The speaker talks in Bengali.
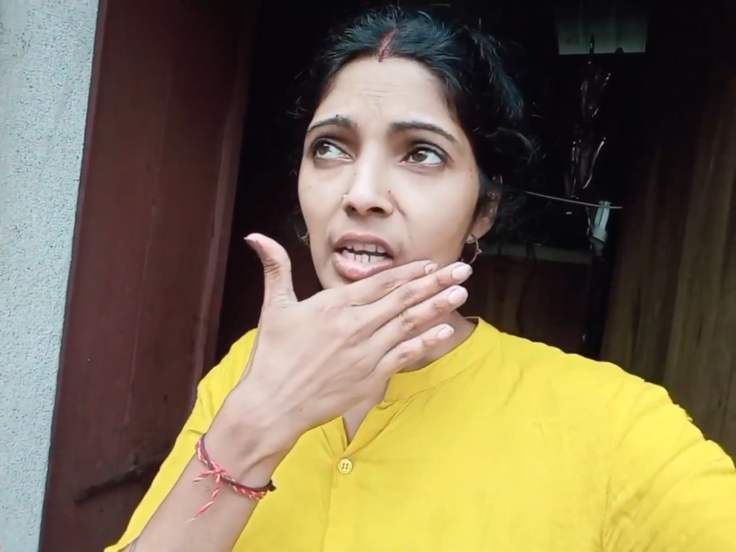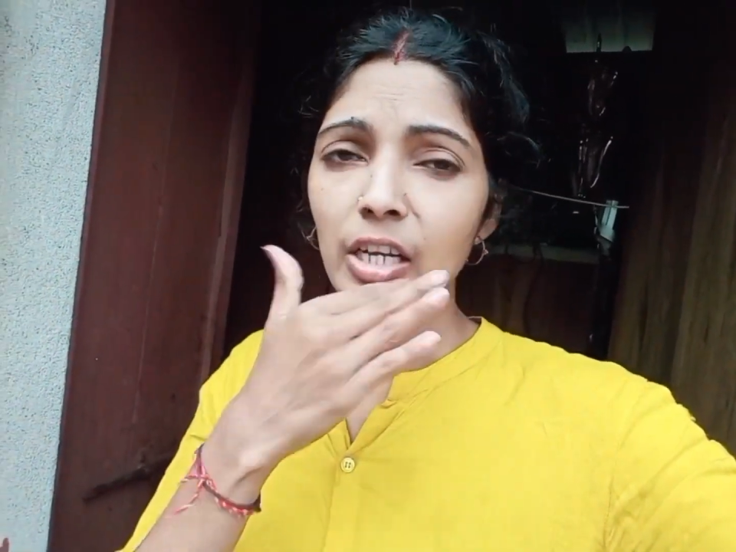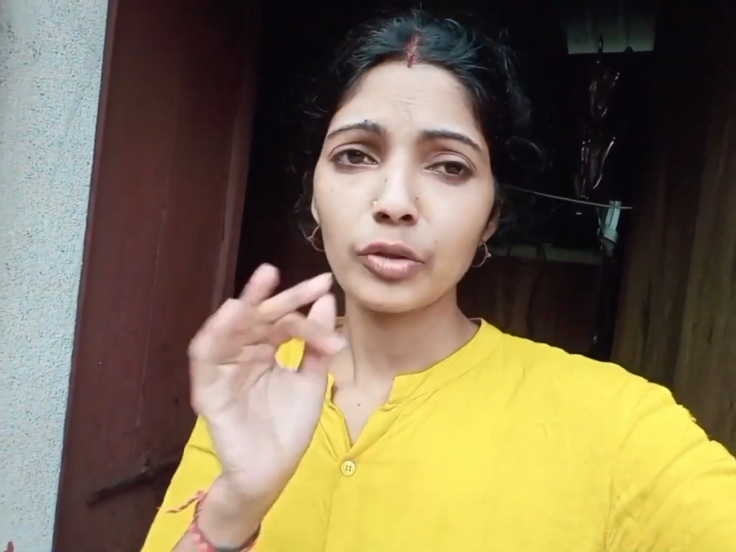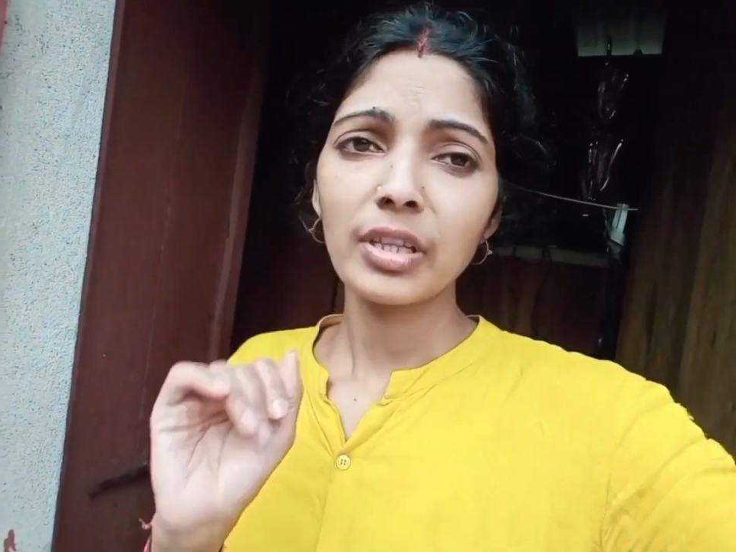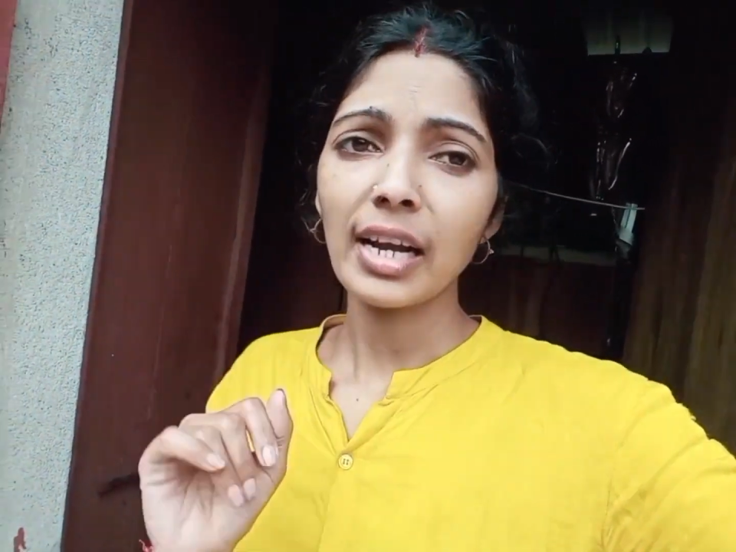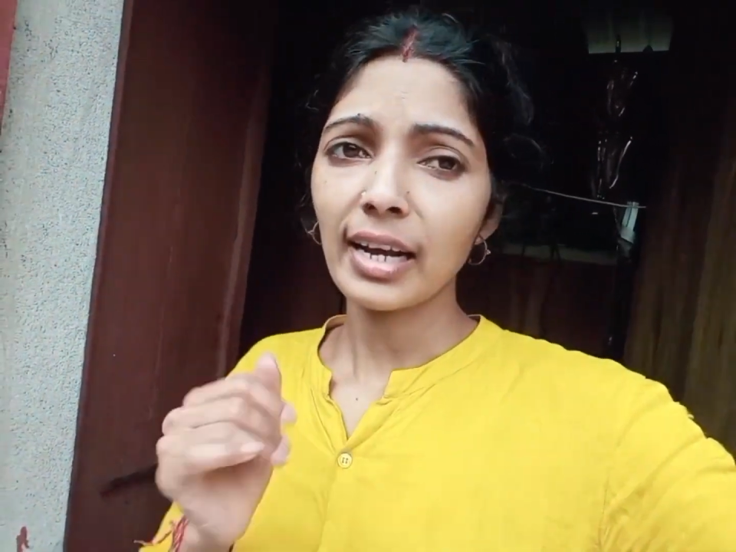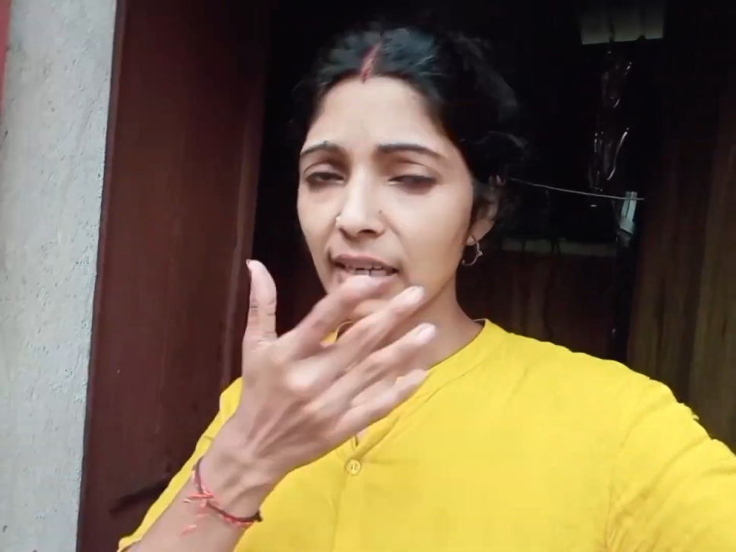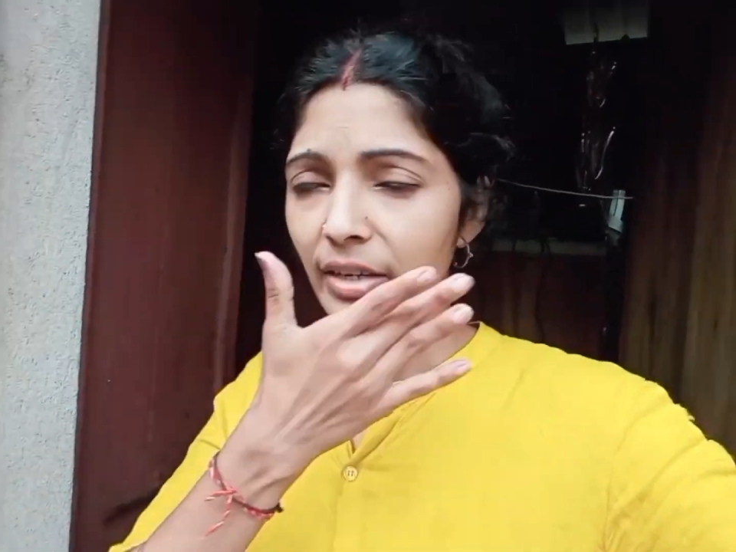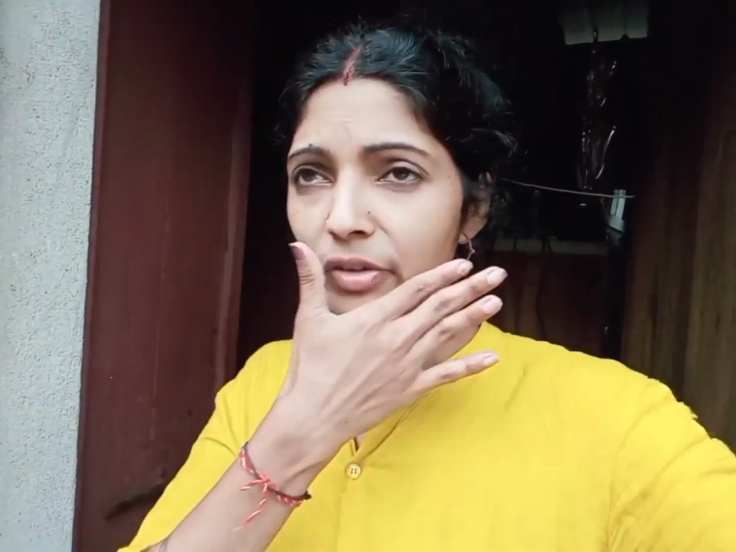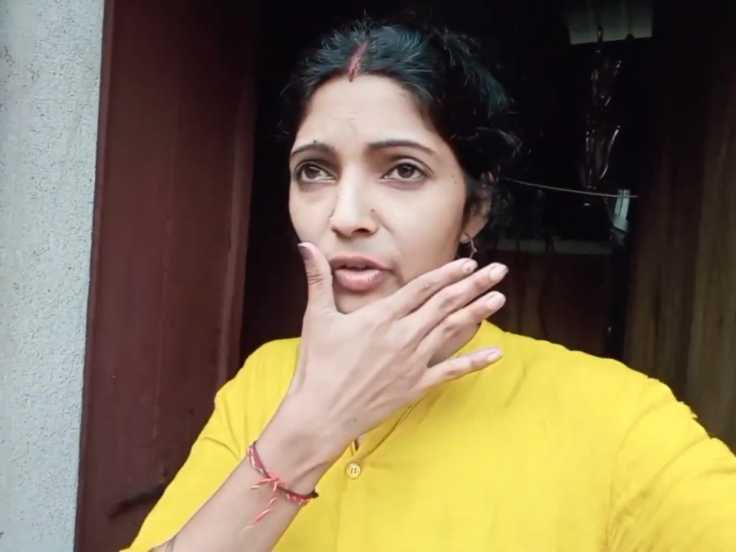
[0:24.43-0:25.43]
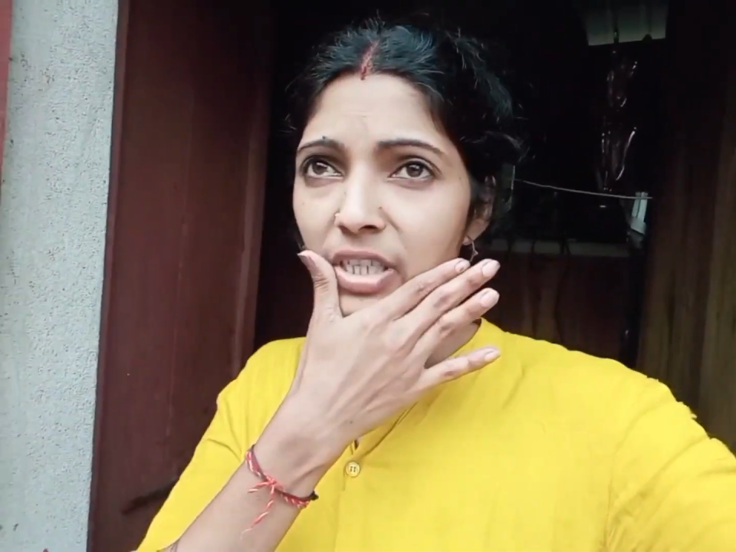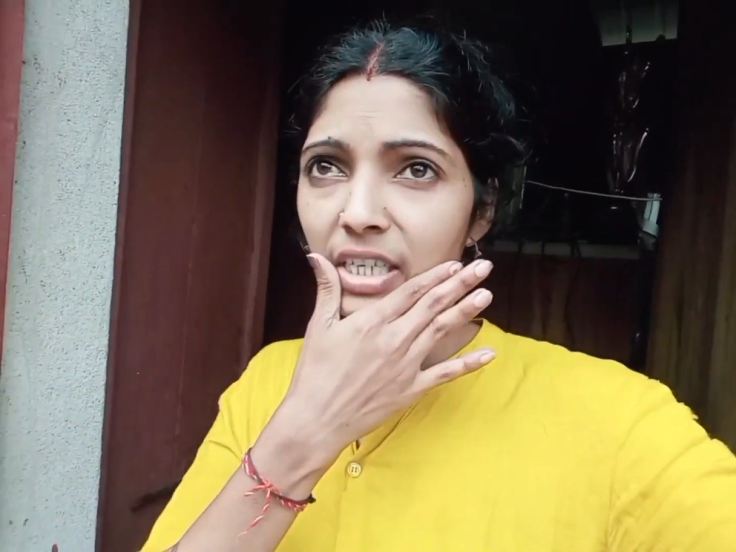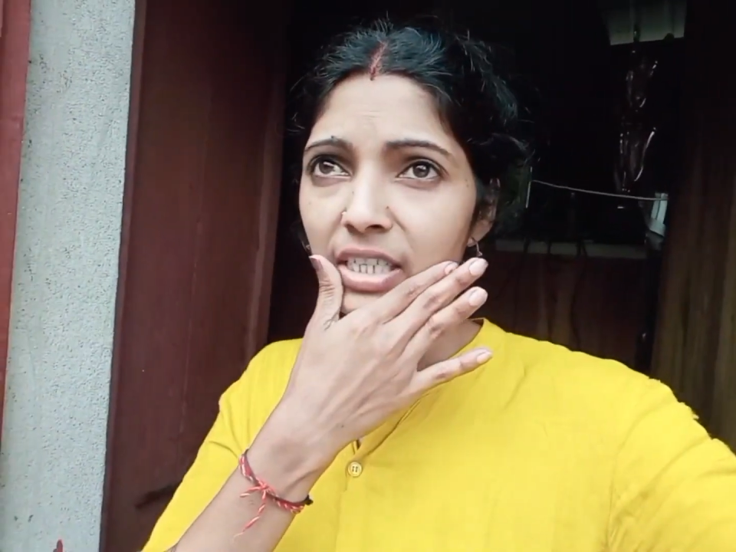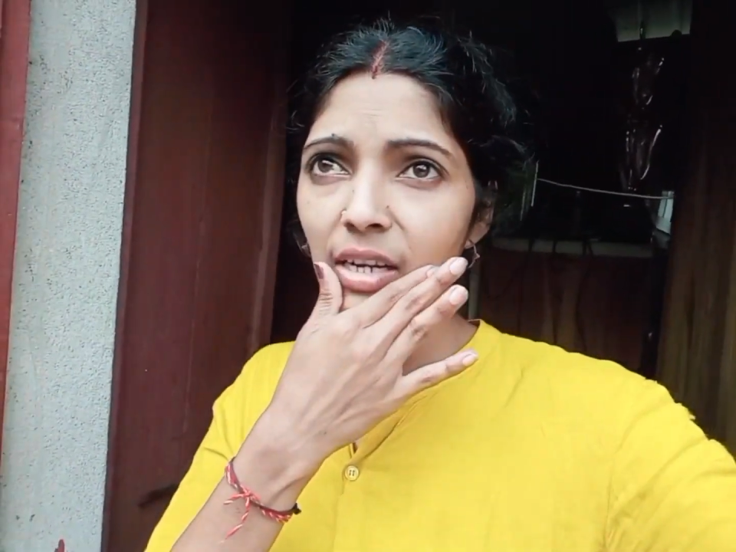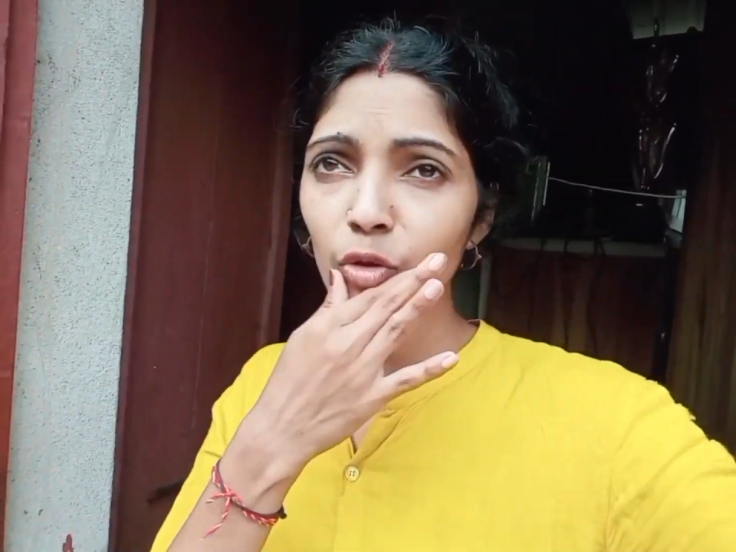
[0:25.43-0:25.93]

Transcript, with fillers: কিছুদিন আগে একটা ভিডিও ছেড়েছিলাম